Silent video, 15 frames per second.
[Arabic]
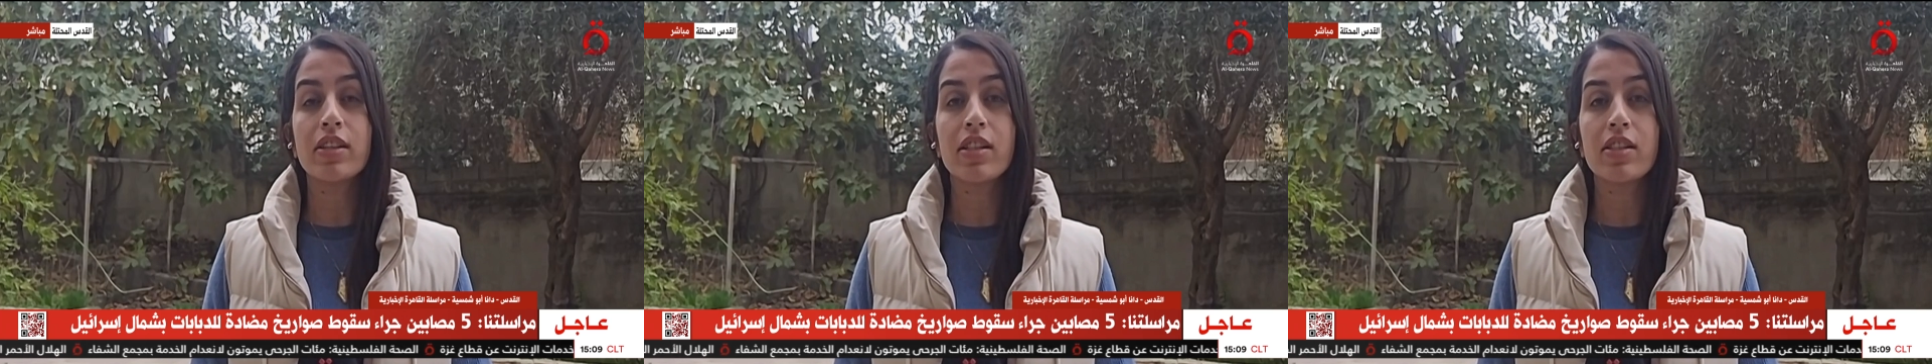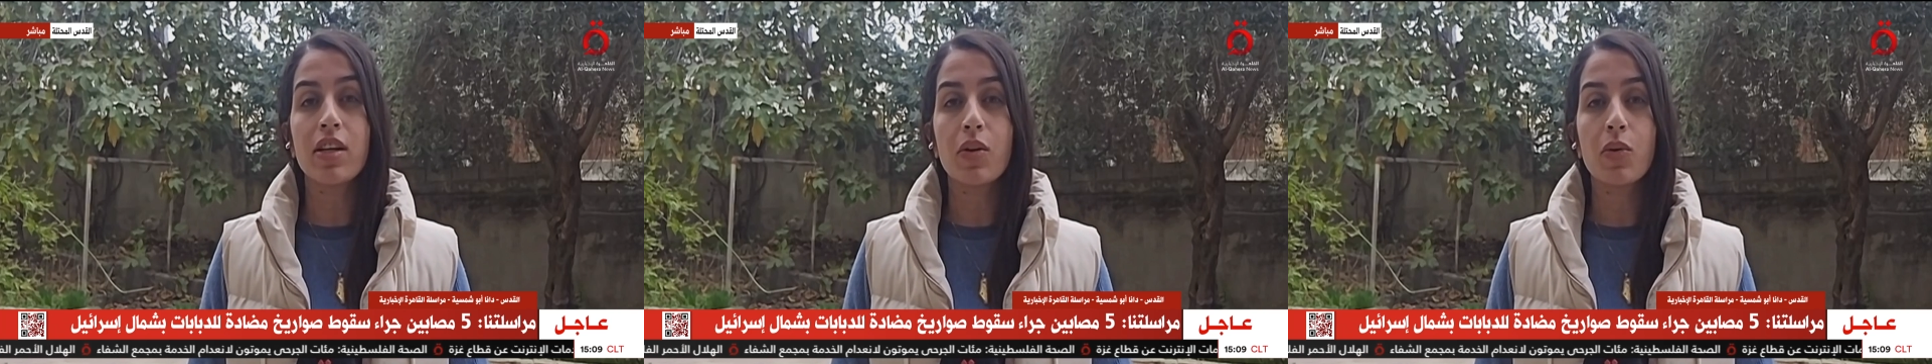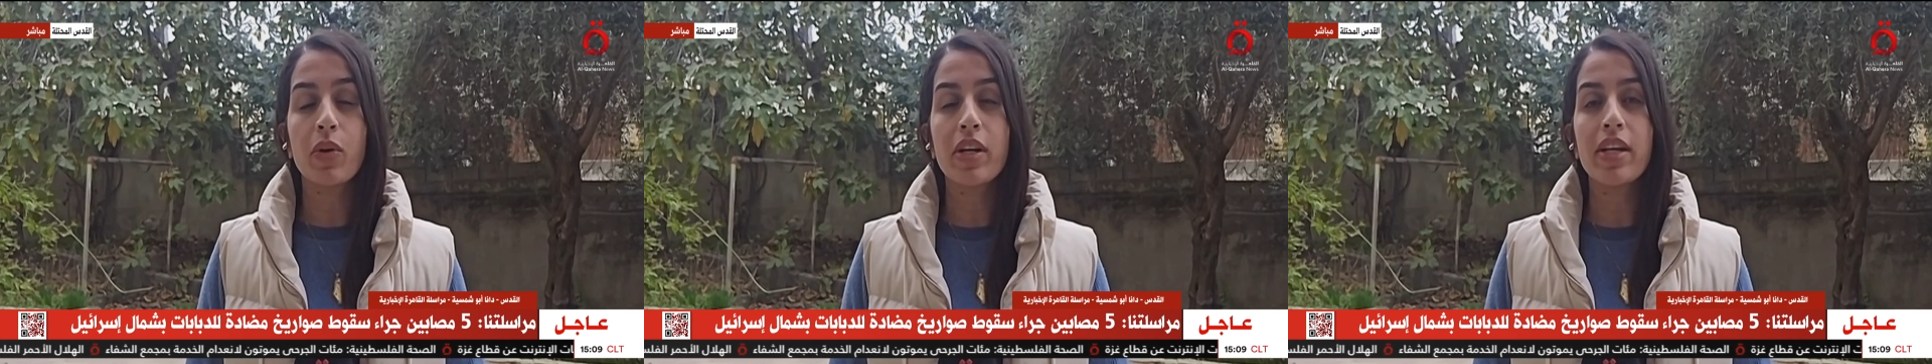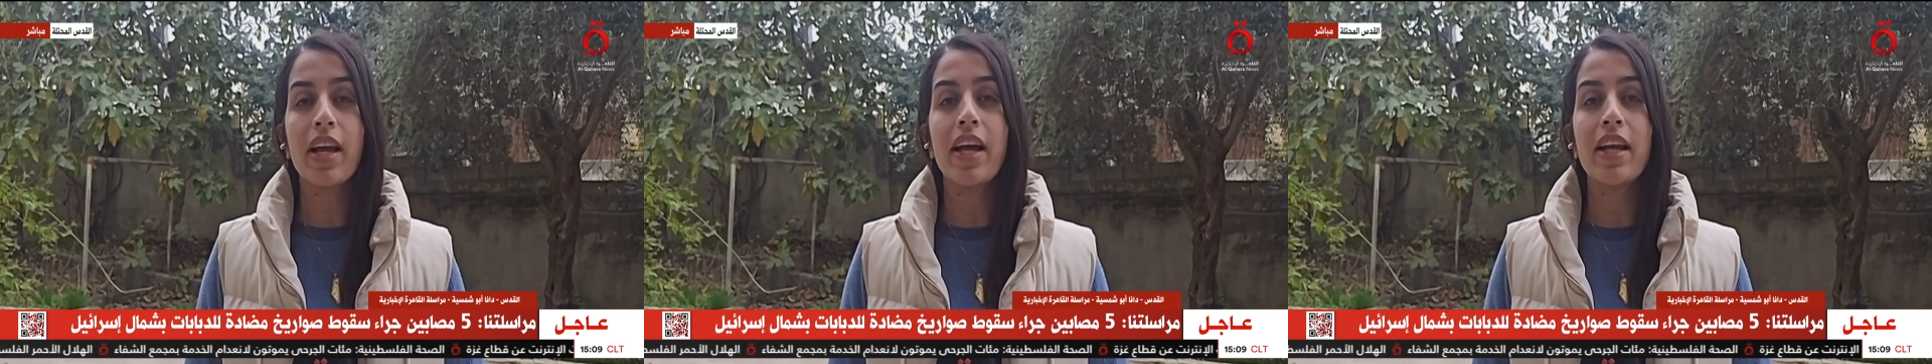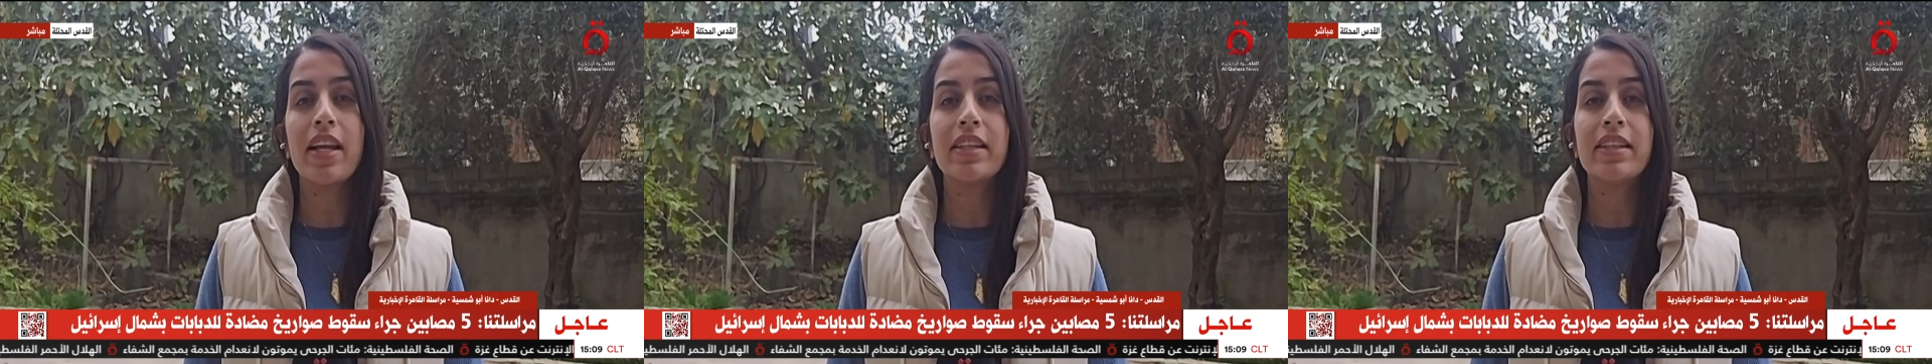
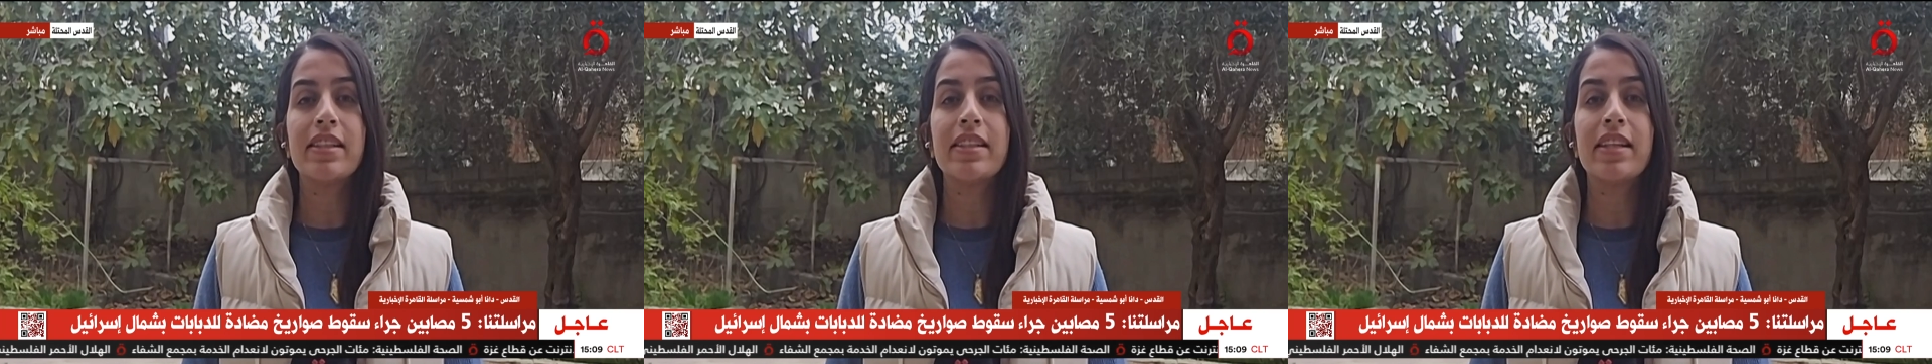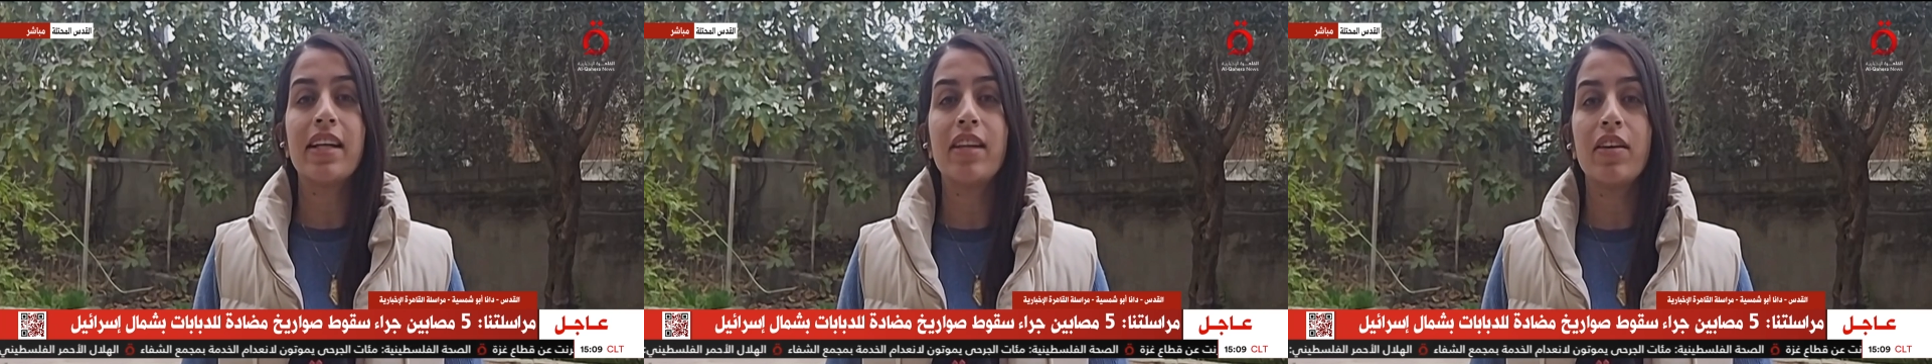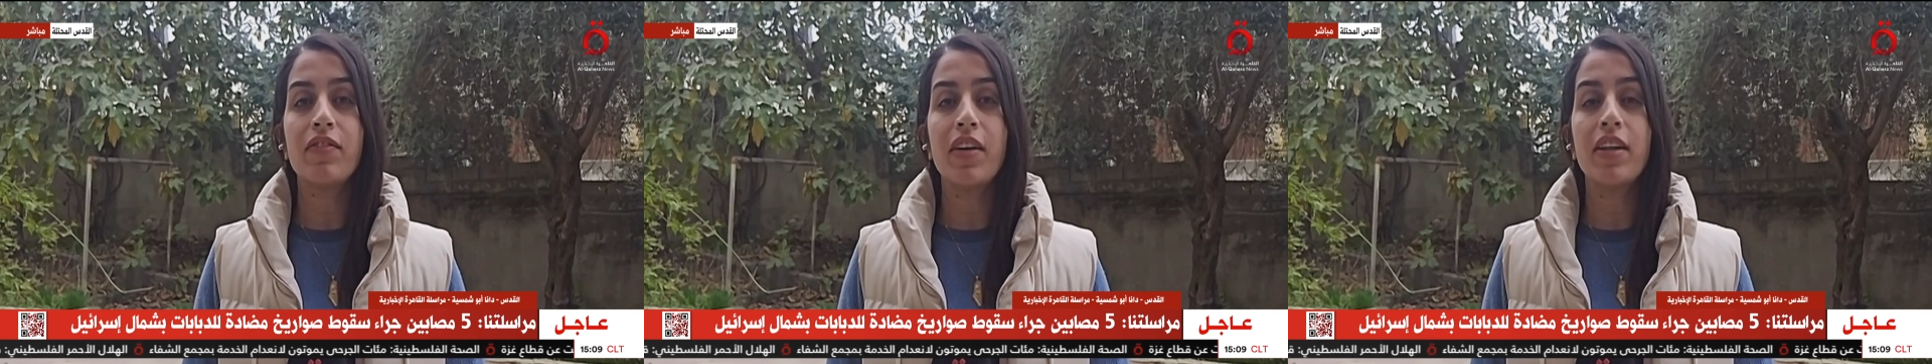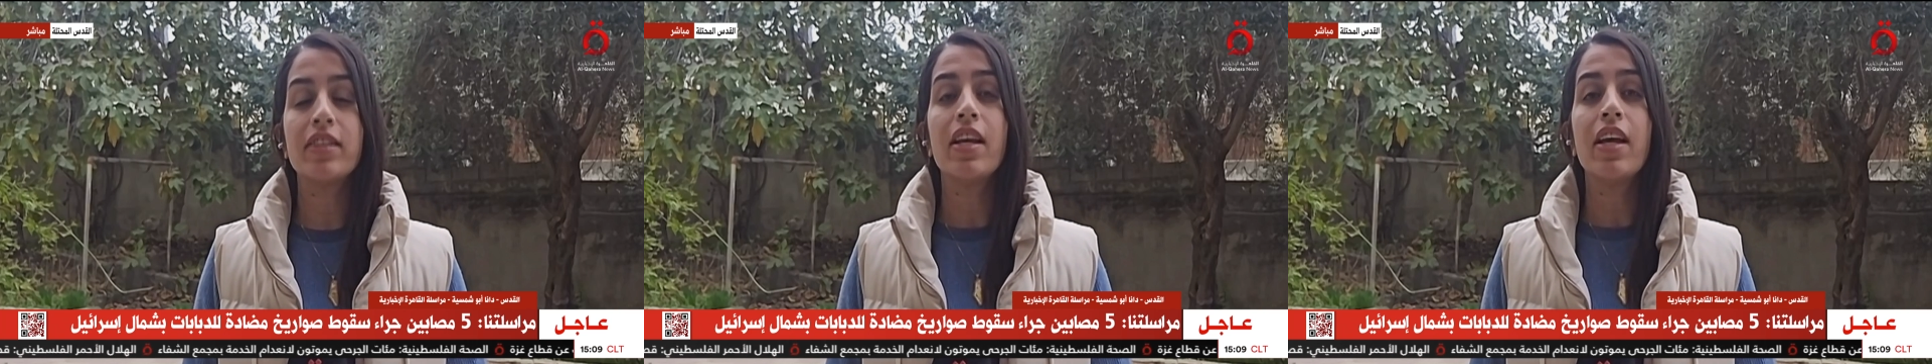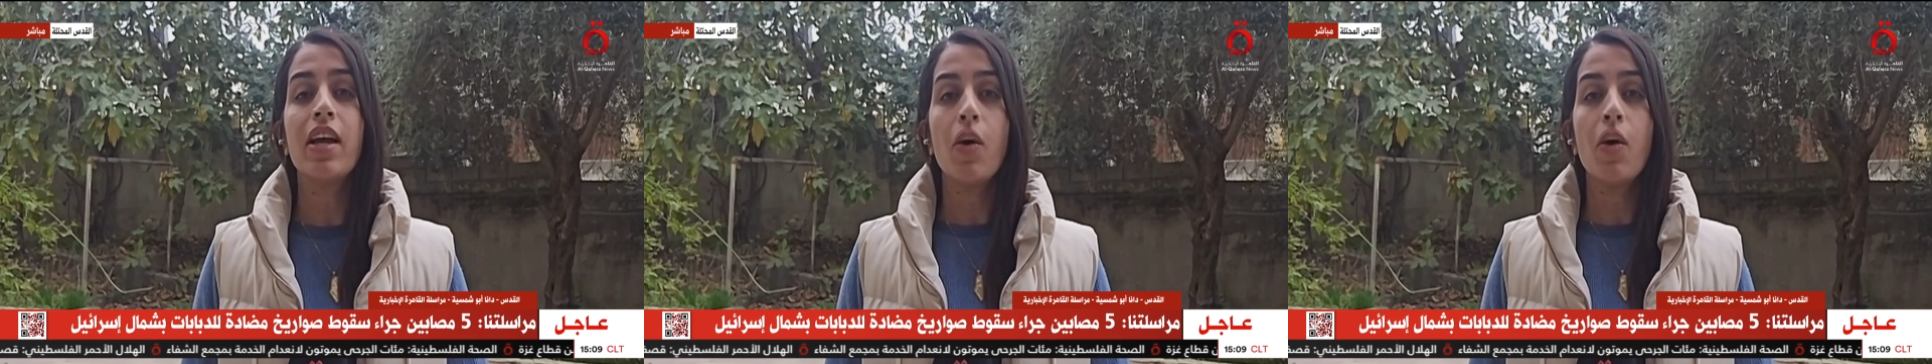الصاروخية التي استهدفت